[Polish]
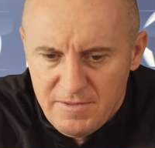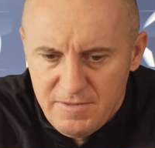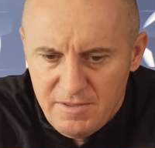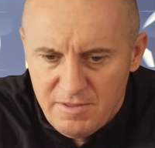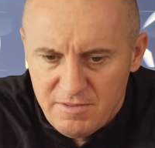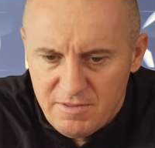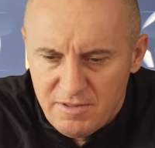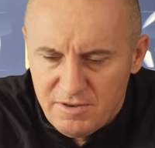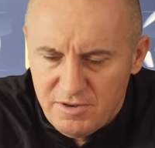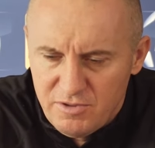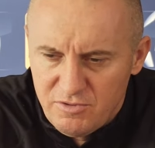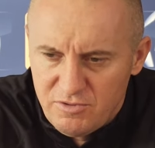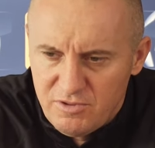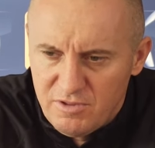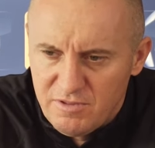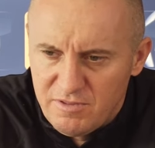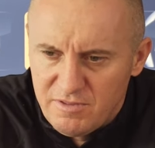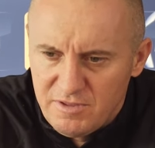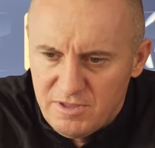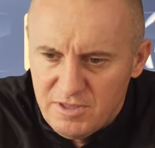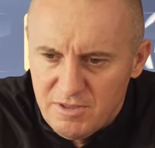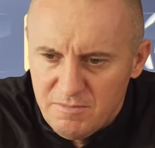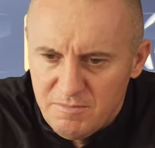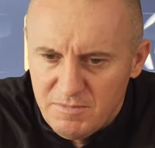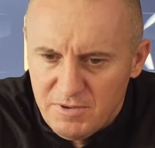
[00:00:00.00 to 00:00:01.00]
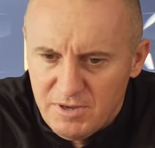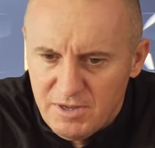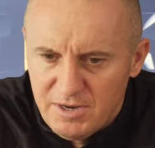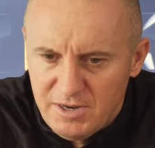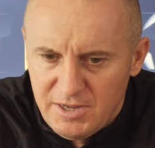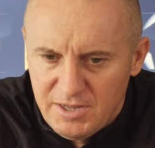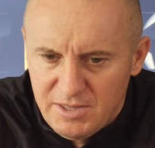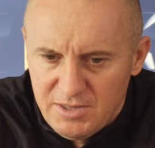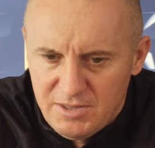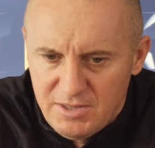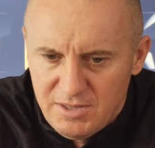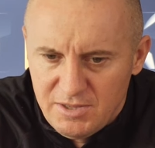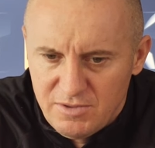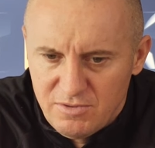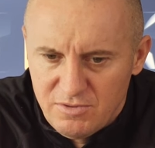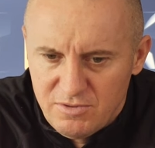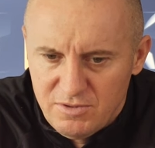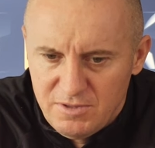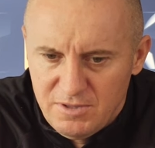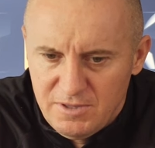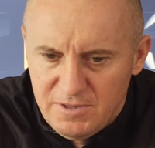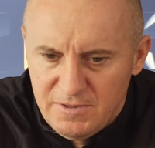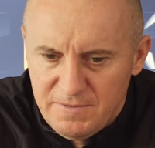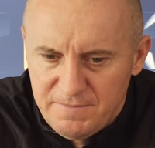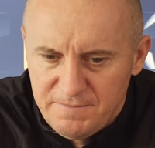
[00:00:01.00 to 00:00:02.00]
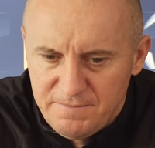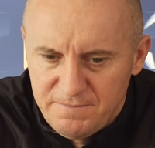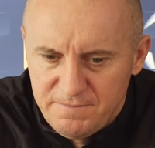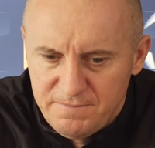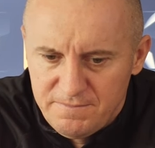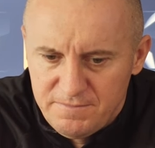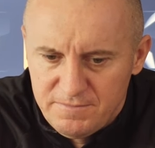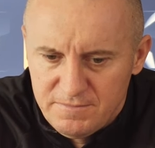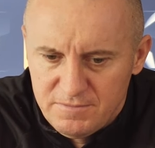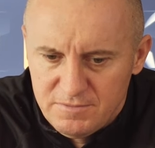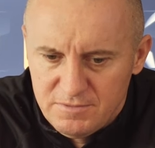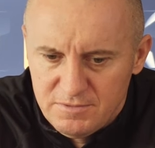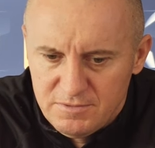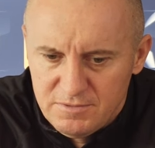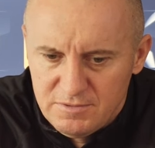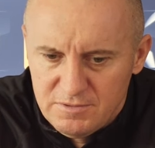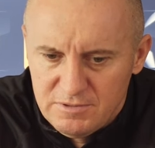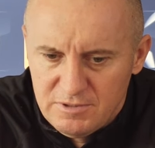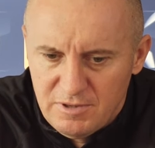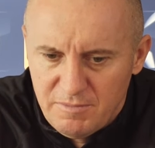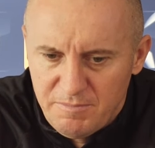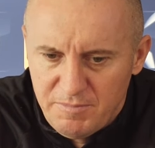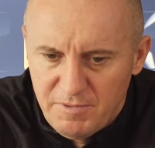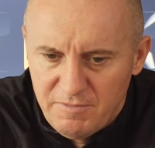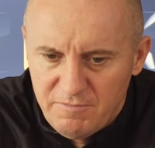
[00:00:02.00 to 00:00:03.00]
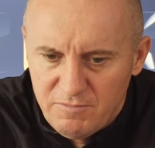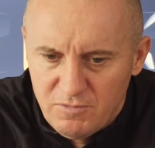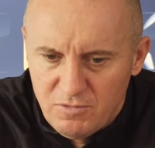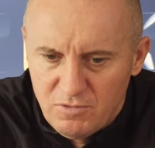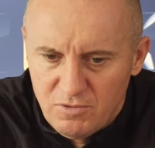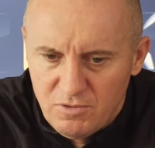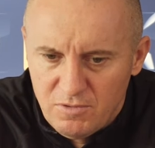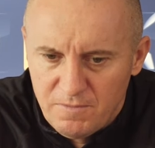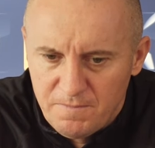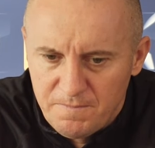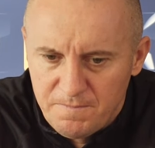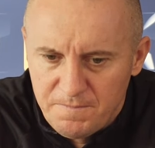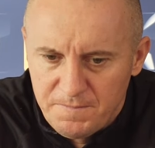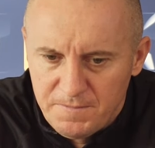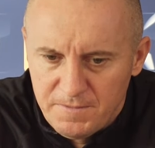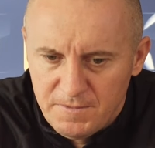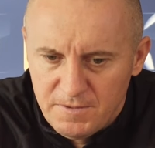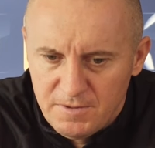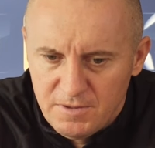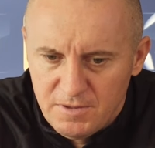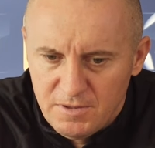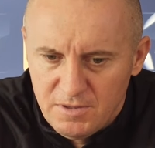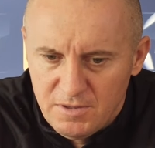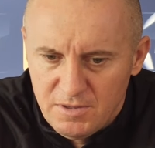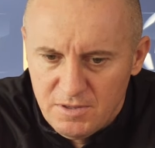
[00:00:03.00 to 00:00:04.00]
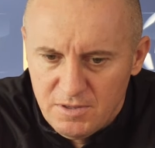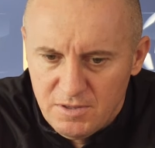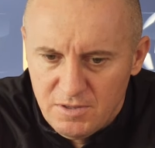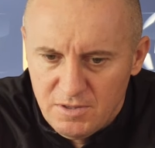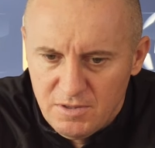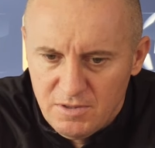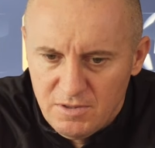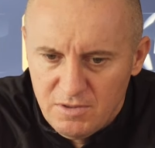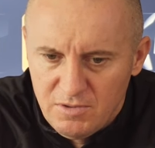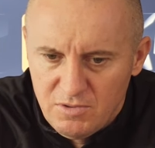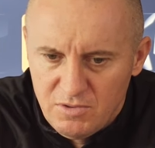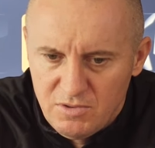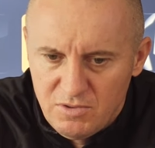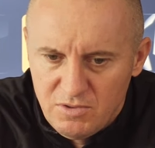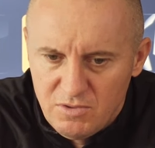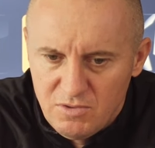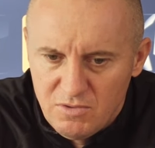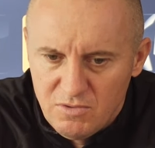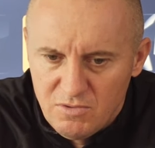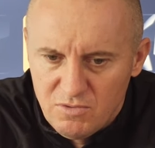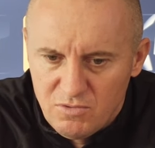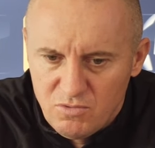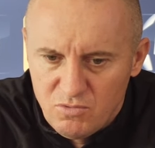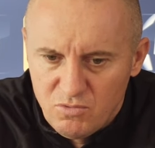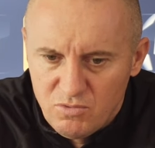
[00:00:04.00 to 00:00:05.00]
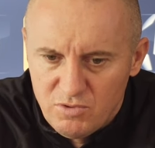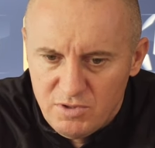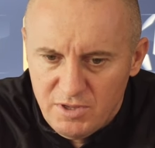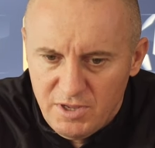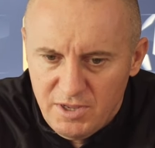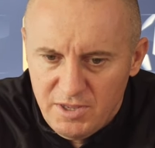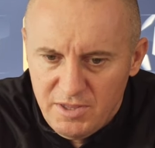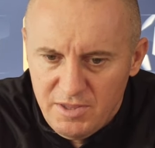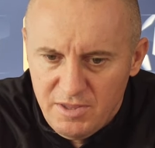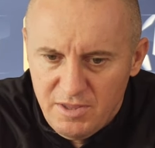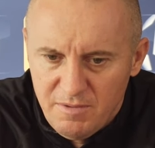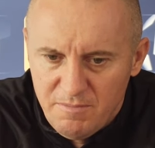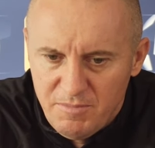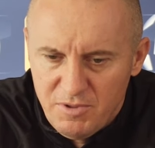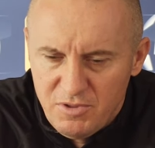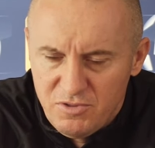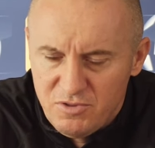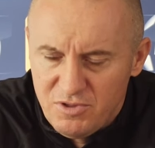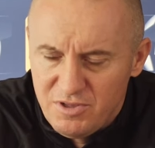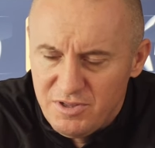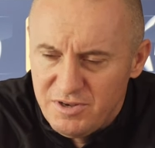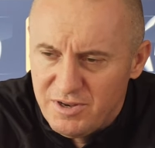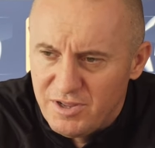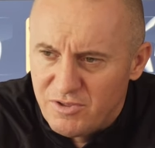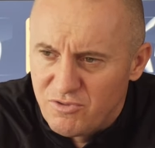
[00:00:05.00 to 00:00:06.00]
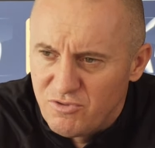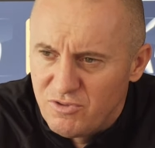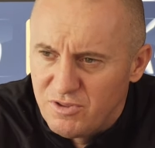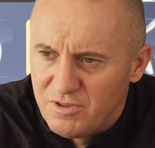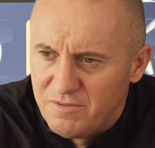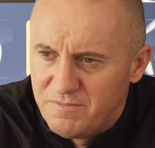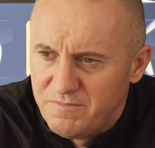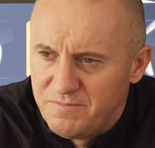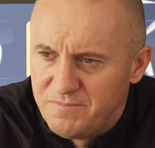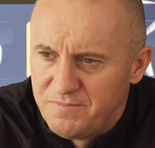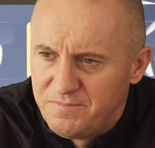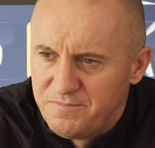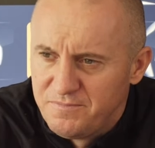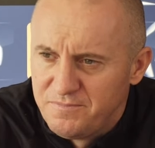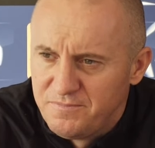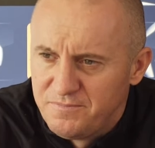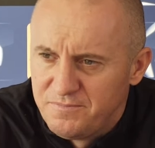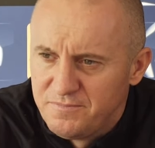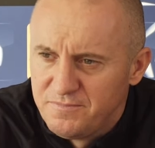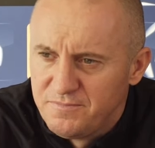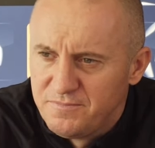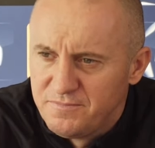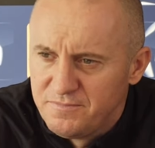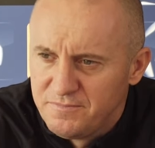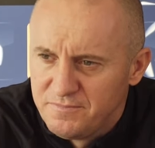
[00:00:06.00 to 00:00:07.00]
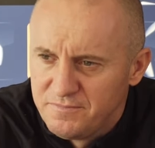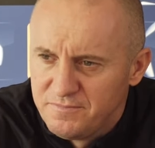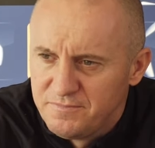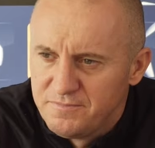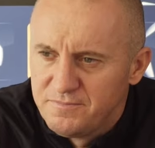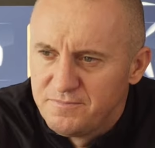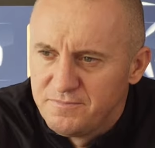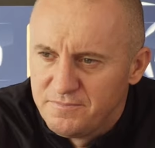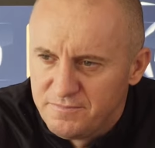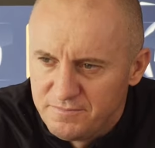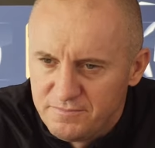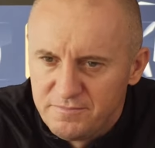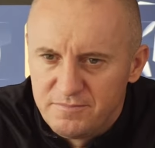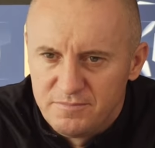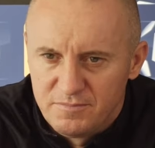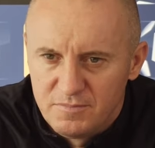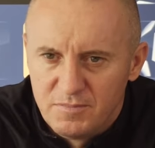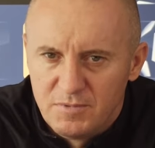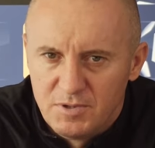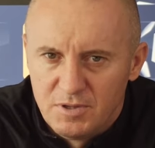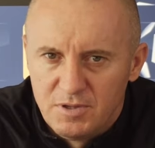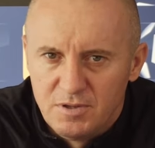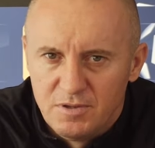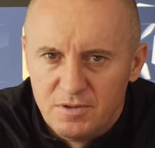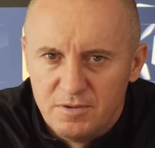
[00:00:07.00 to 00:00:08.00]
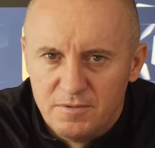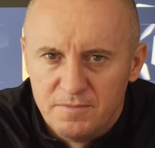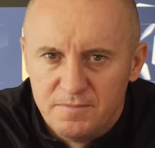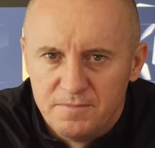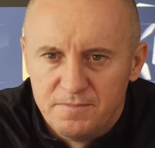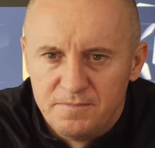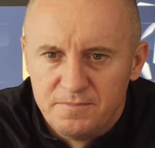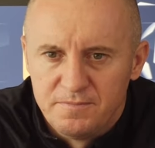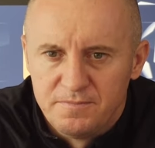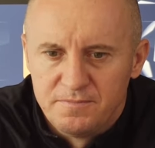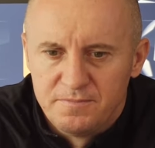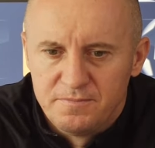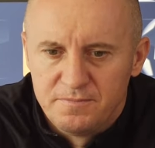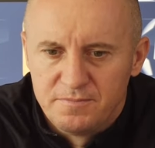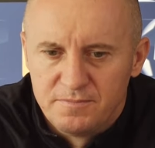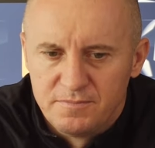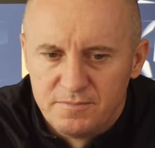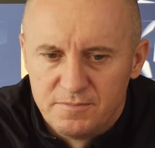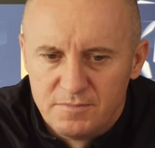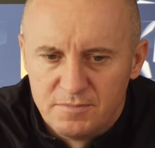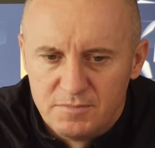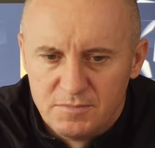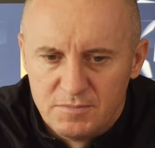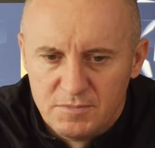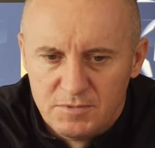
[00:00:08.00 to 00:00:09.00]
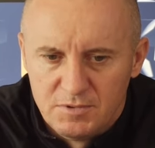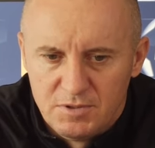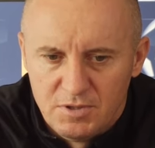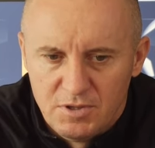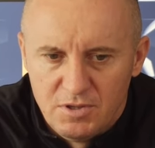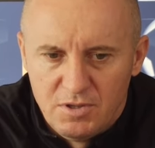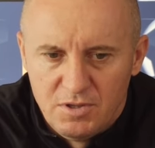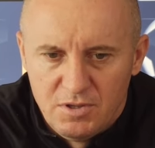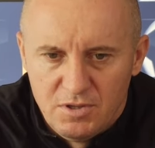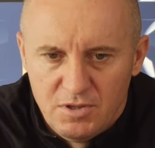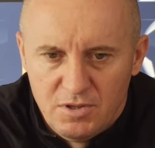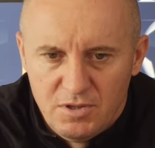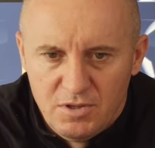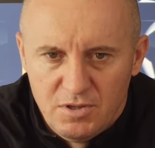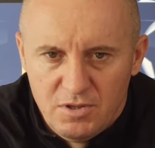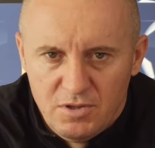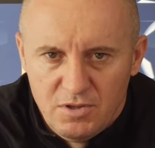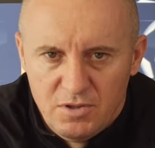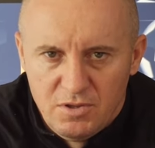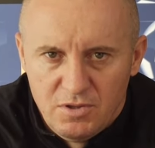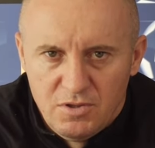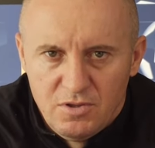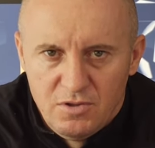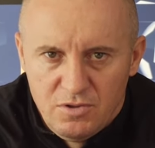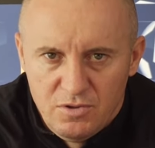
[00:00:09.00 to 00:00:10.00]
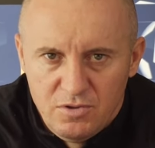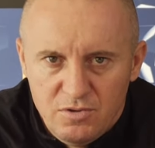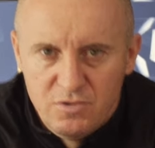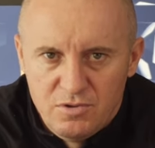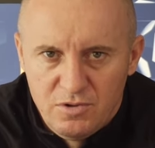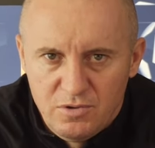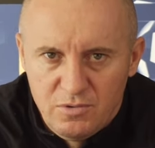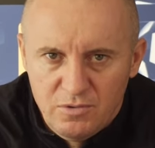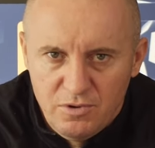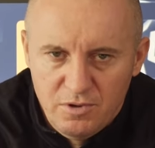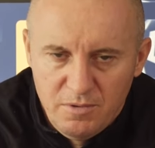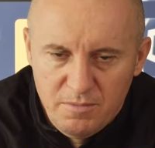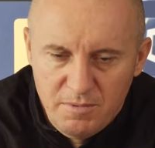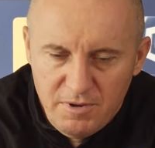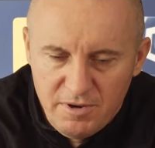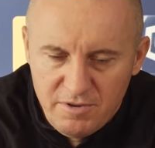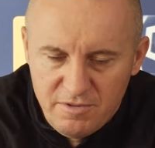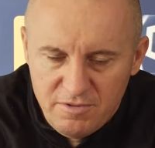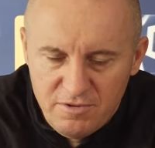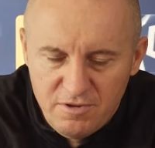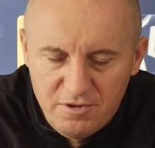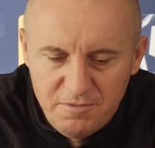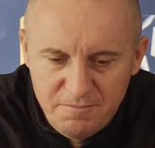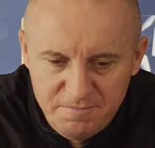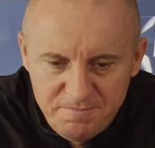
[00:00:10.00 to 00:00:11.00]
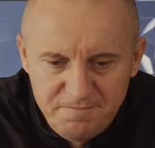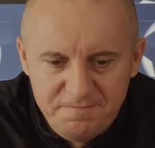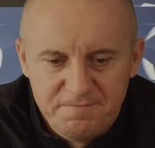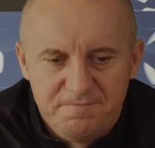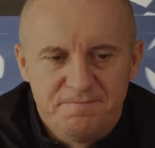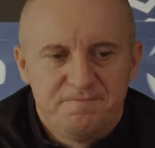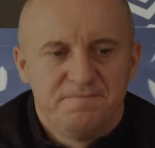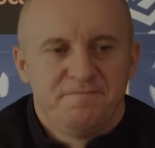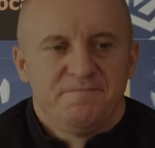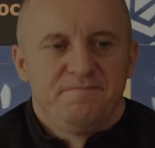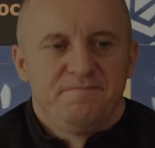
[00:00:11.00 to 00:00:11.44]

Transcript: niezależnie z kim gra, także w, e, na pewno tutaj nie będzie inaczej. Jeśli nie ma więcej pytań, to dziękuję. Dziękuję bardzo.